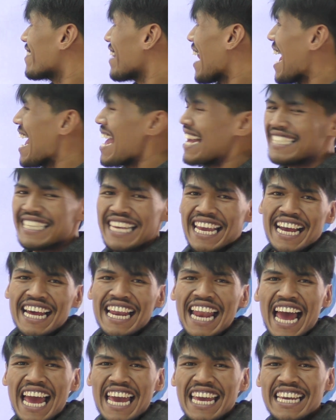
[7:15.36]
นแตรเสียง
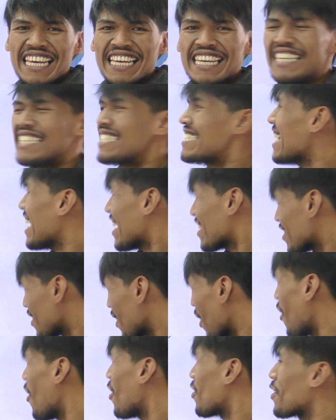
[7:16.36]
อะไรเสียง
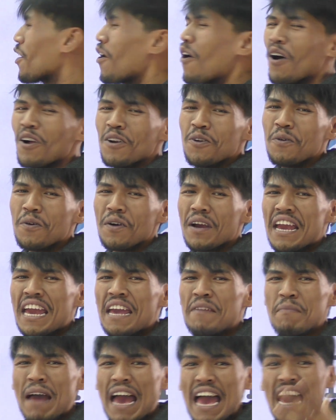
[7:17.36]
ตรอรอลูก
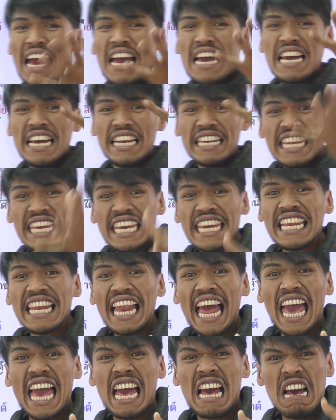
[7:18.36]
เห็นไหมนี่
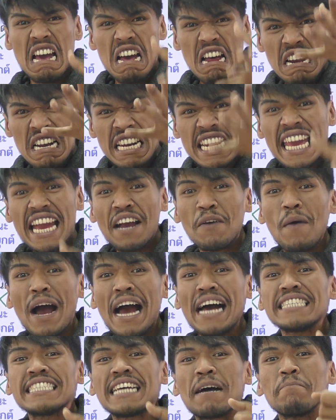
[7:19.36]
แหละเรียก
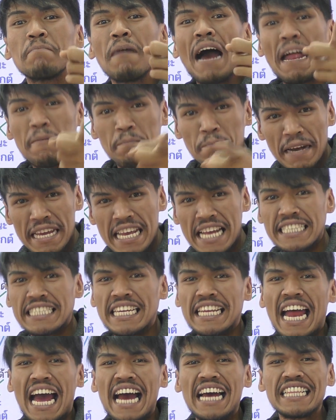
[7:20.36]
ว่าสัมผัสพยัญ
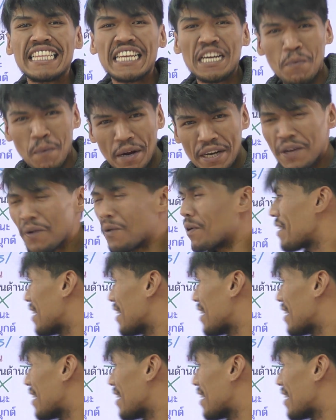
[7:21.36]
ชนะถือว่าโด